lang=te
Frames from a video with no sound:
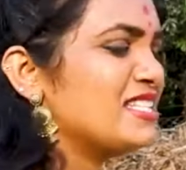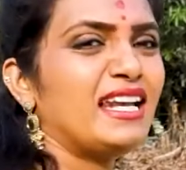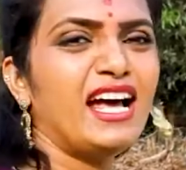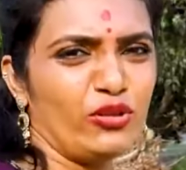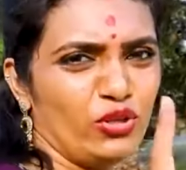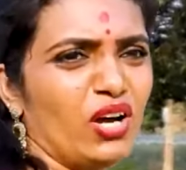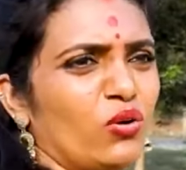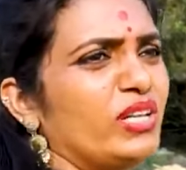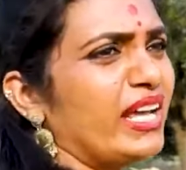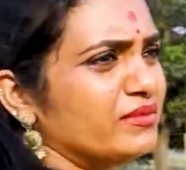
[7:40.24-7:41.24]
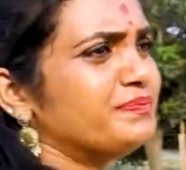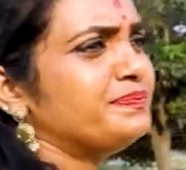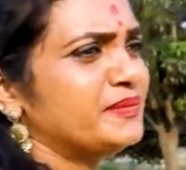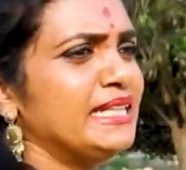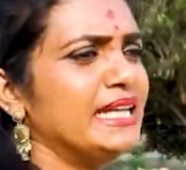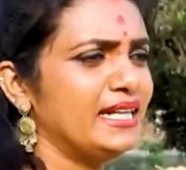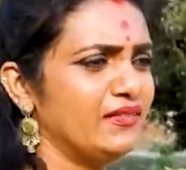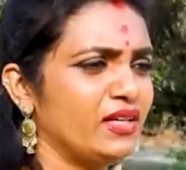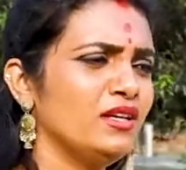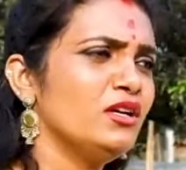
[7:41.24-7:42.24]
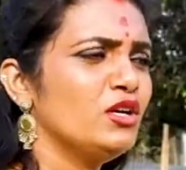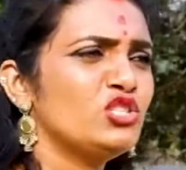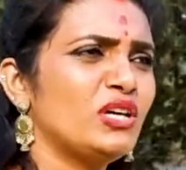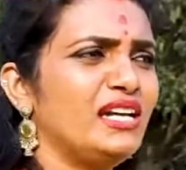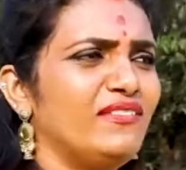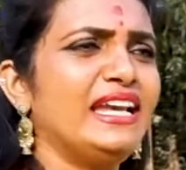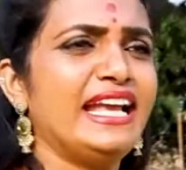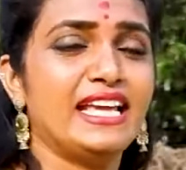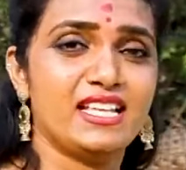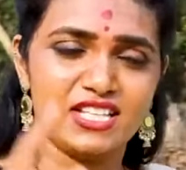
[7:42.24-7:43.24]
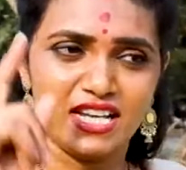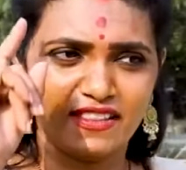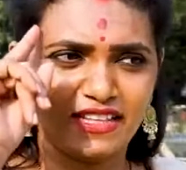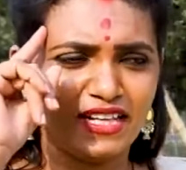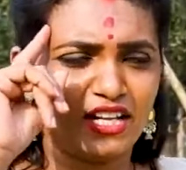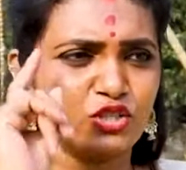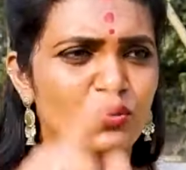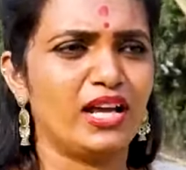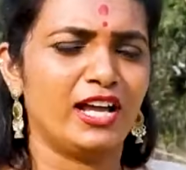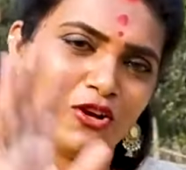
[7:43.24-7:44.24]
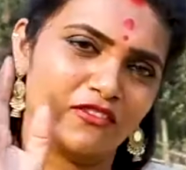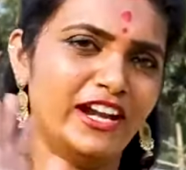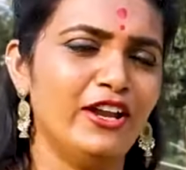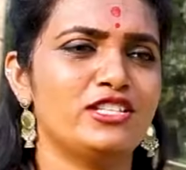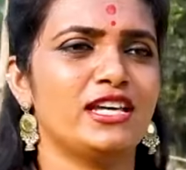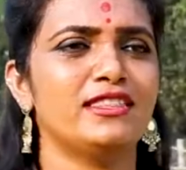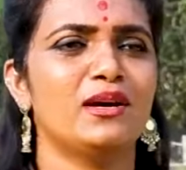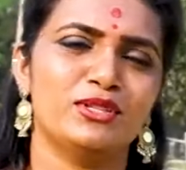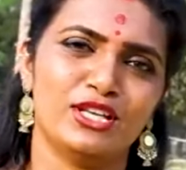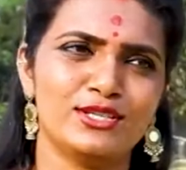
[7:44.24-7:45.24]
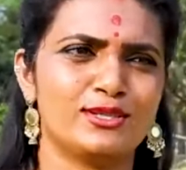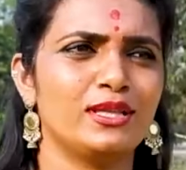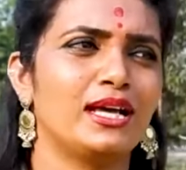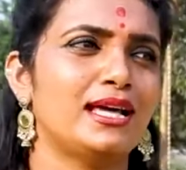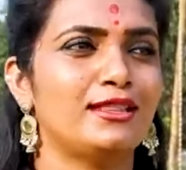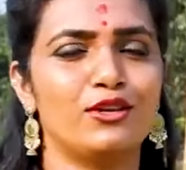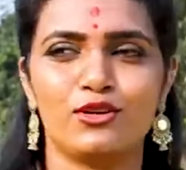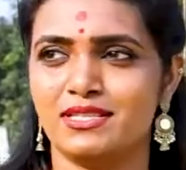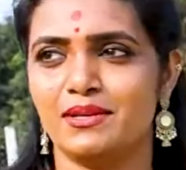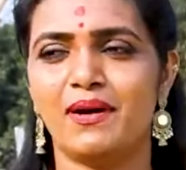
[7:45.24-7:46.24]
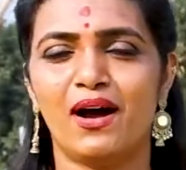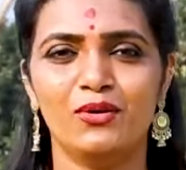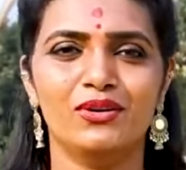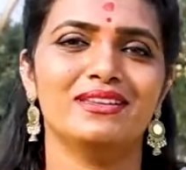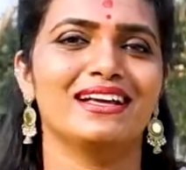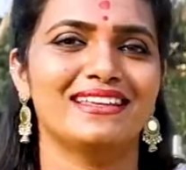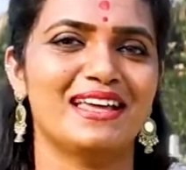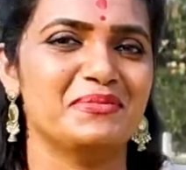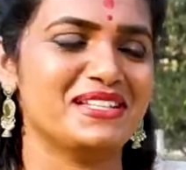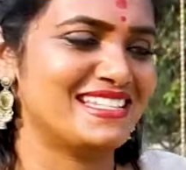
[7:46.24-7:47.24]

చాలా అరుదుగా ఉంటాయి ఇలాంటివి సో అలాంటి వాళ్ళని ఎంకరేజ్ చేయాలి అందుకే నాకు చూడగానే ఒక వీడియో చేద్దాము తెలుస్తుంది కదా అందరూ వస్తే బాగుంటుంది కదా